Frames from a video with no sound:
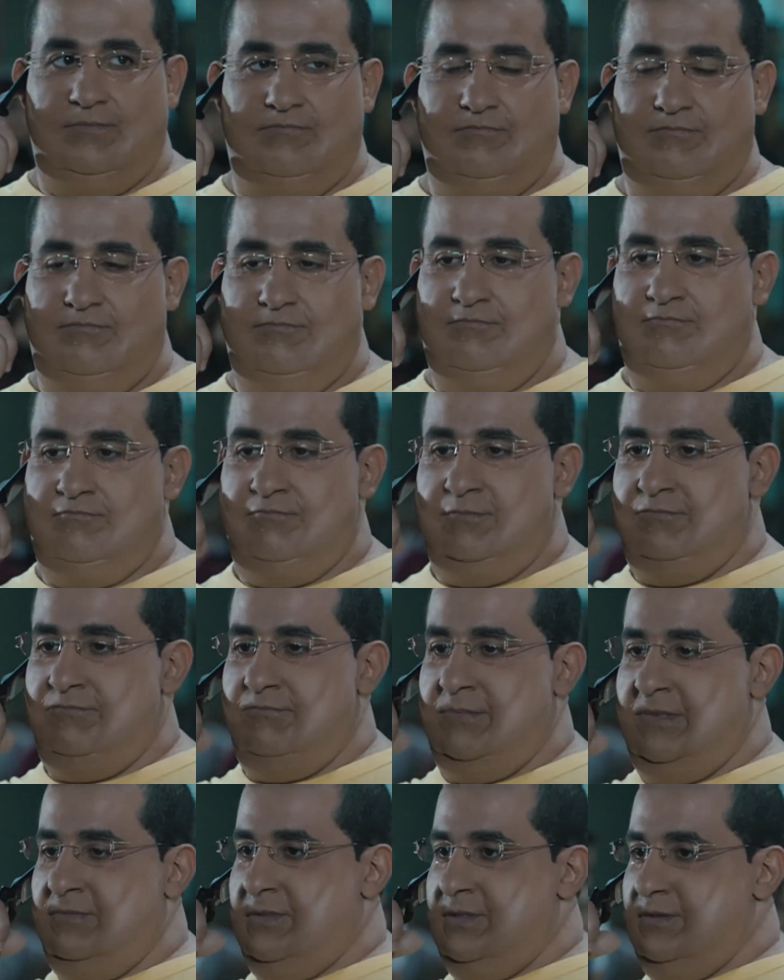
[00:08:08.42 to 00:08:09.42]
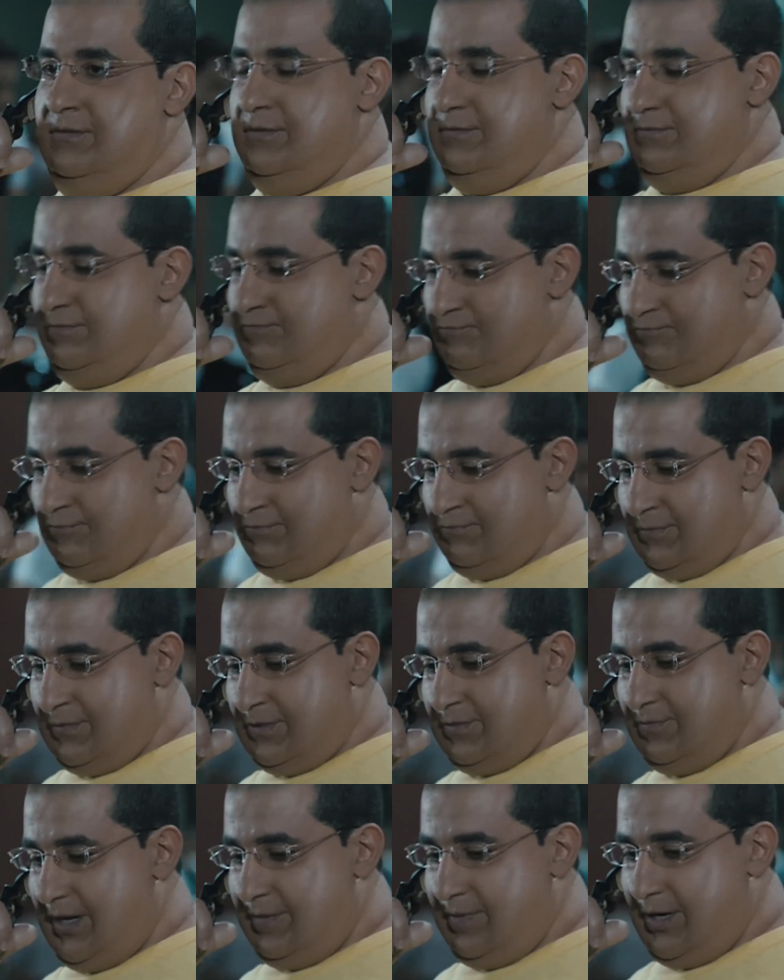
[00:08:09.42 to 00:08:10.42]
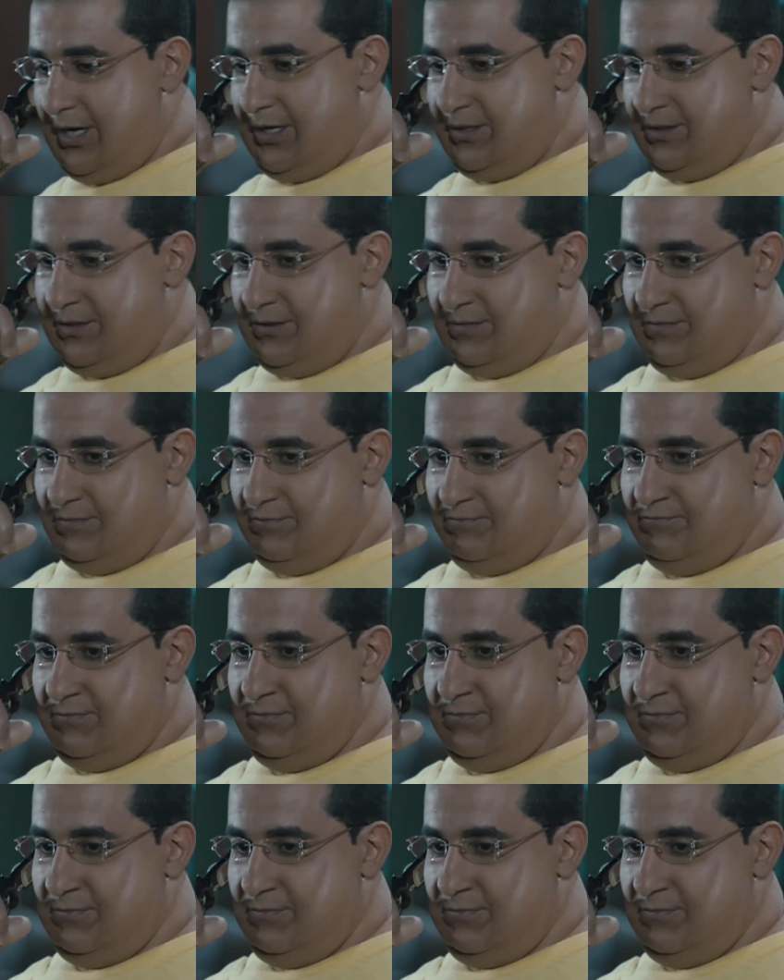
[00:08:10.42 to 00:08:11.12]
ميرسي باي باي باي باي